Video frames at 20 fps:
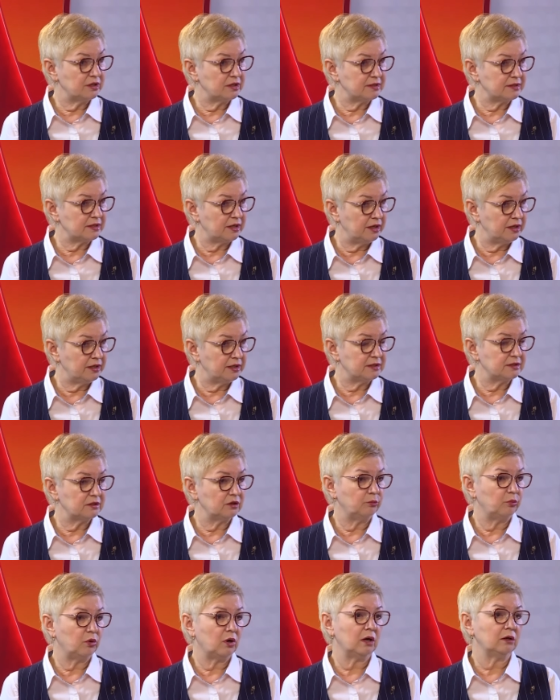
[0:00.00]
на
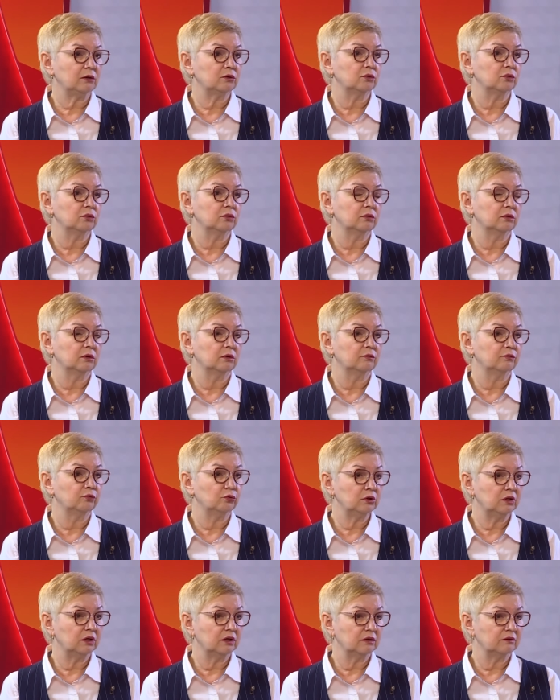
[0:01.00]
строительство по акту
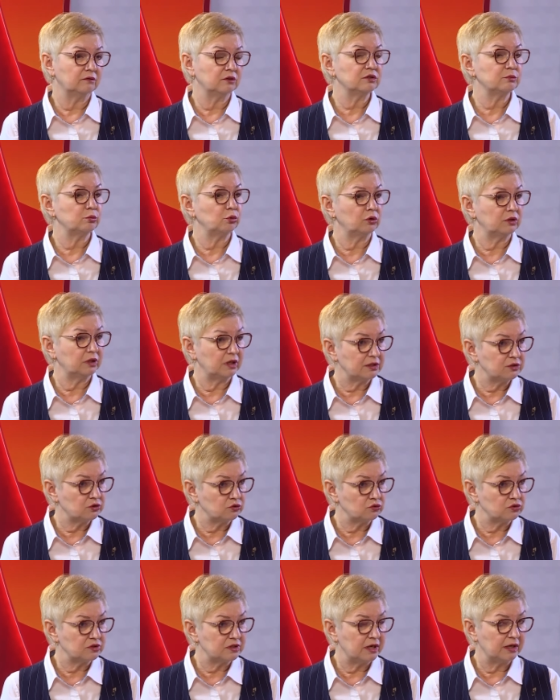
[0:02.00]
ввода в
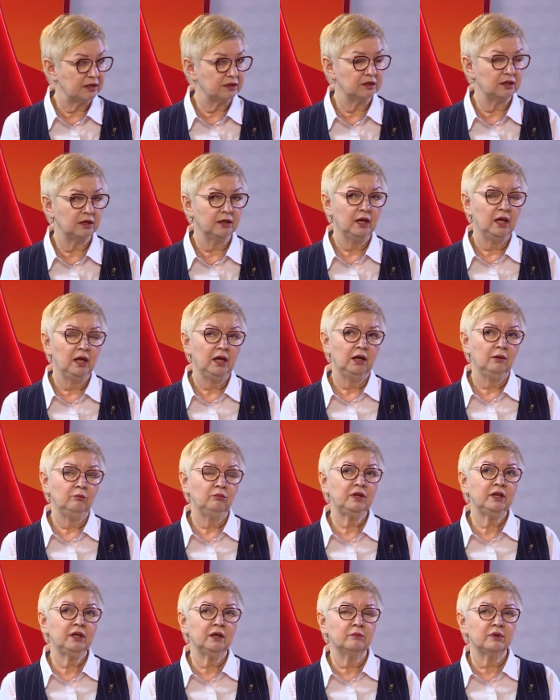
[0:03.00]
эксплуатацию зданий.
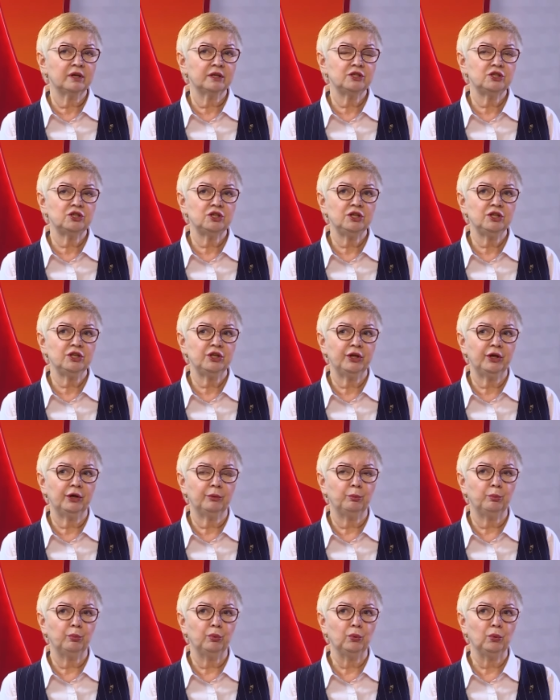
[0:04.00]
Были обращения
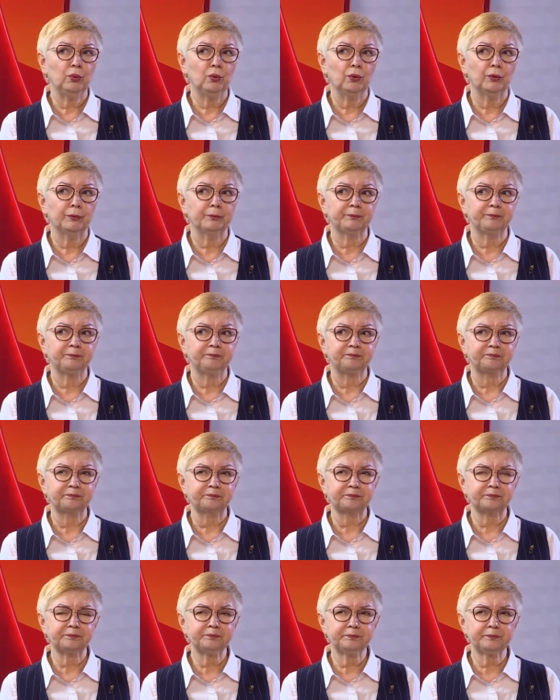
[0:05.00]
по
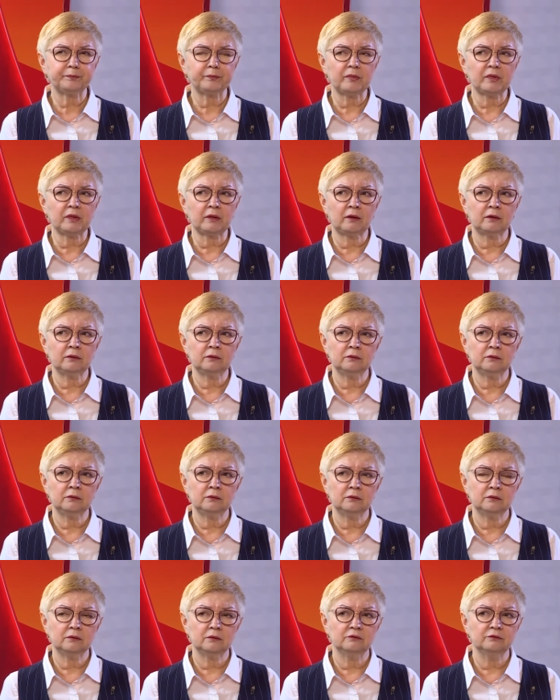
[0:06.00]

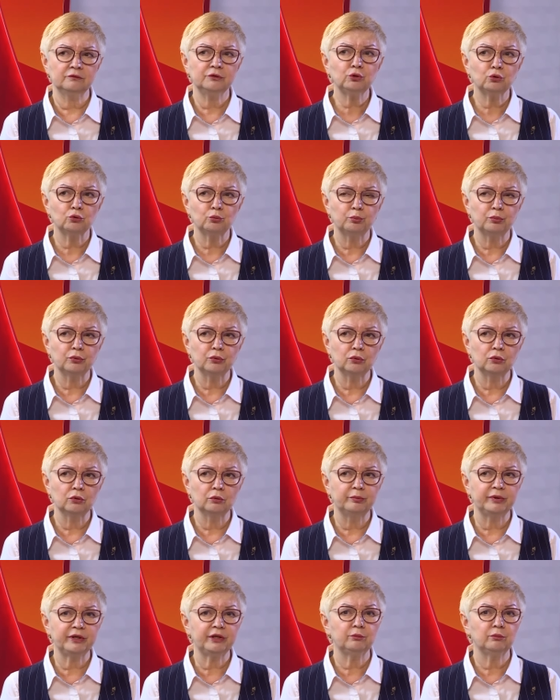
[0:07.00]
а, выкуп по,
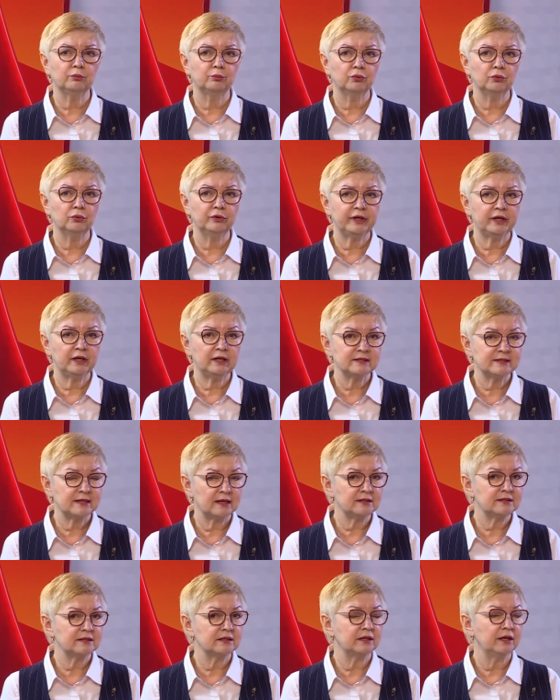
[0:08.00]

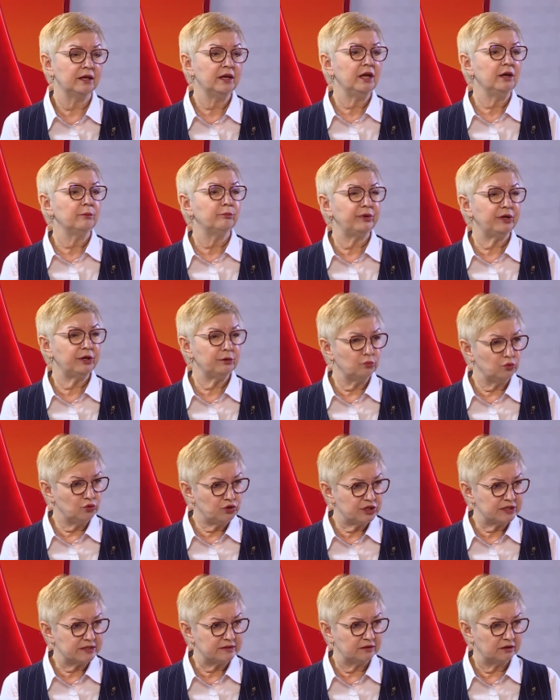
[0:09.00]
реализации
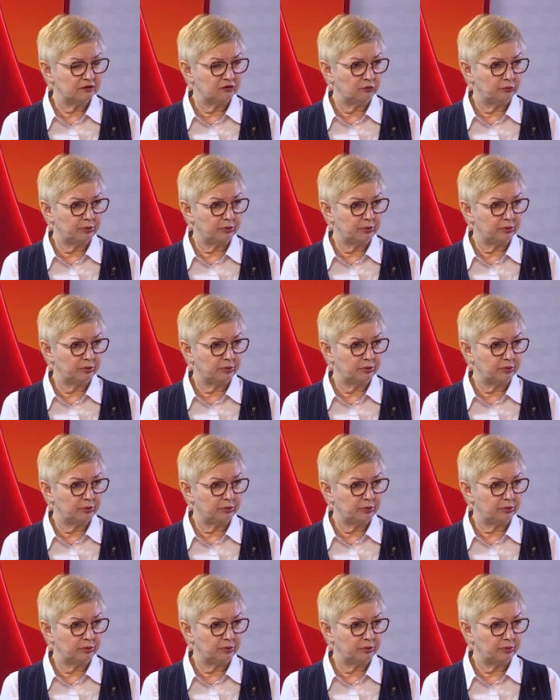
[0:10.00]
преимущественного